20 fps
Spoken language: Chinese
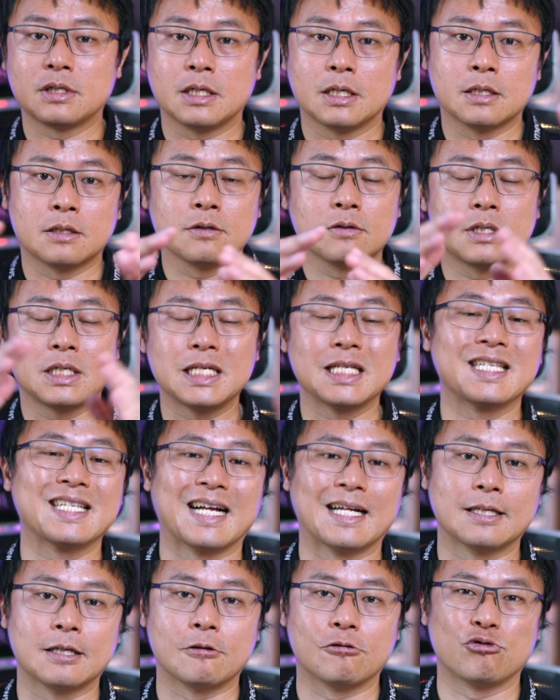阶的，就金字
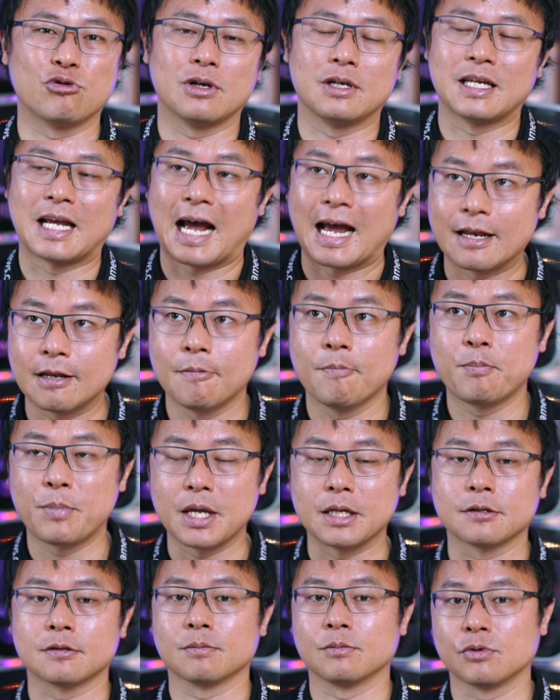塔顶端，你还能
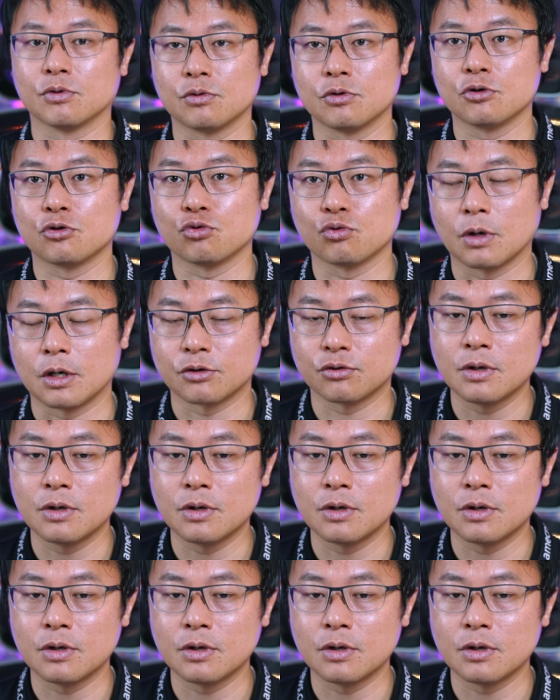变什么东西出来？